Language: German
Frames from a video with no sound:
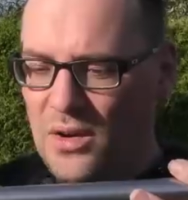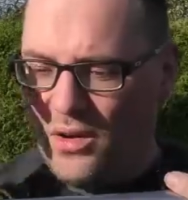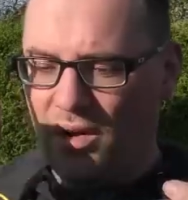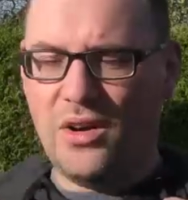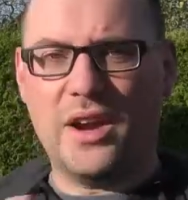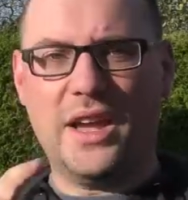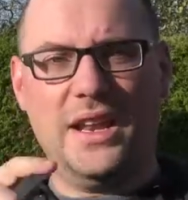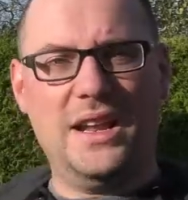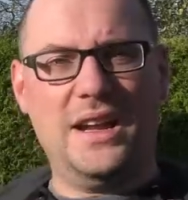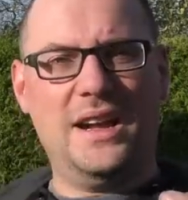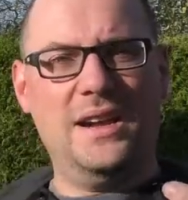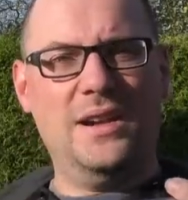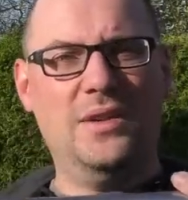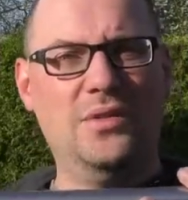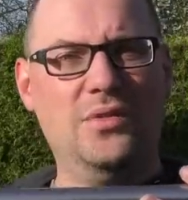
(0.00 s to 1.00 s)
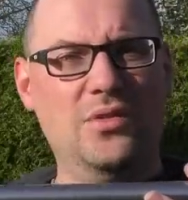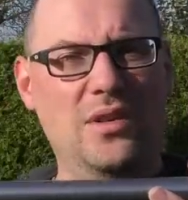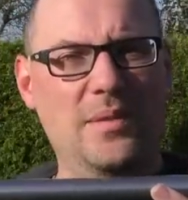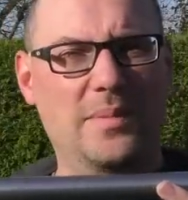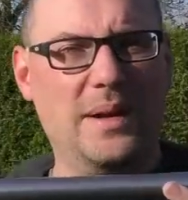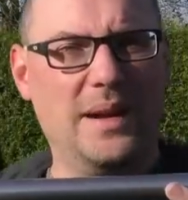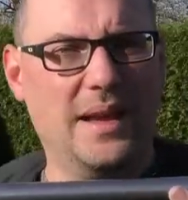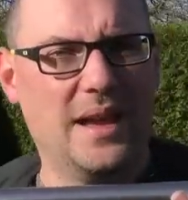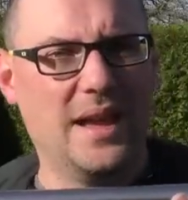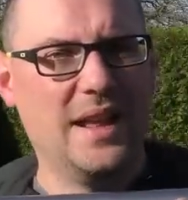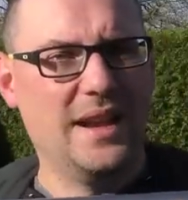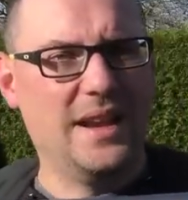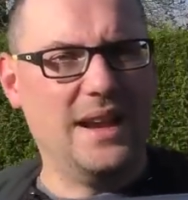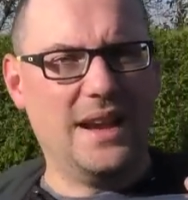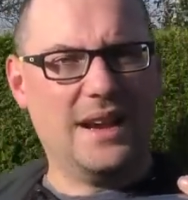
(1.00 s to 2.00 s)
Original nur bei
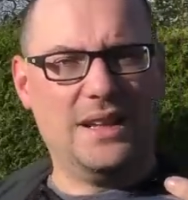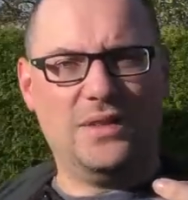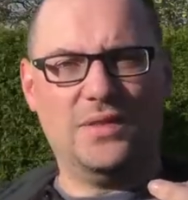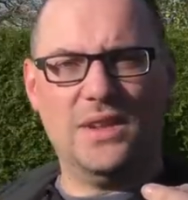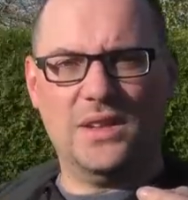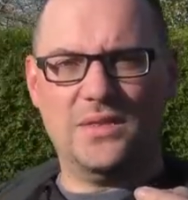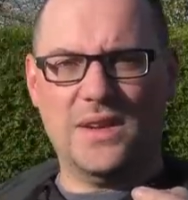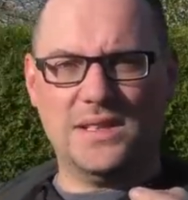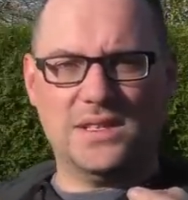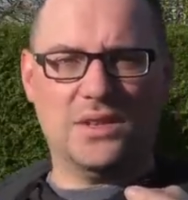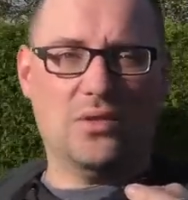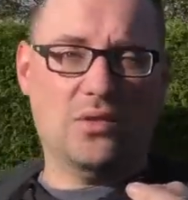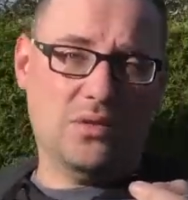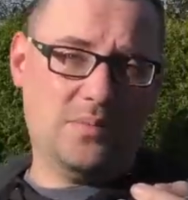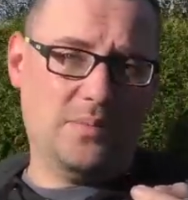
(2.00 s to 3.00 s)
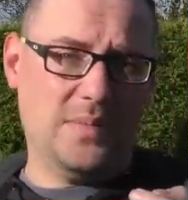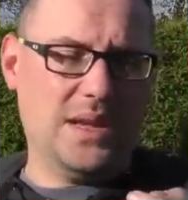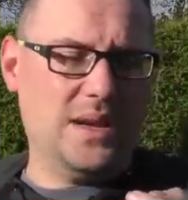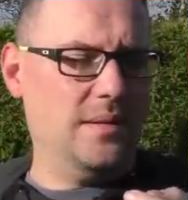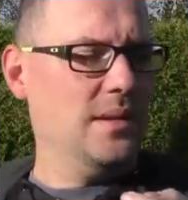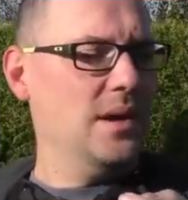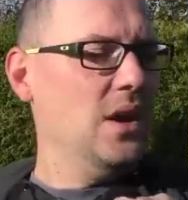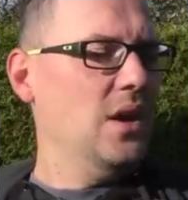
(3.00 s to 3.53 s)
Nuggets24 und mir.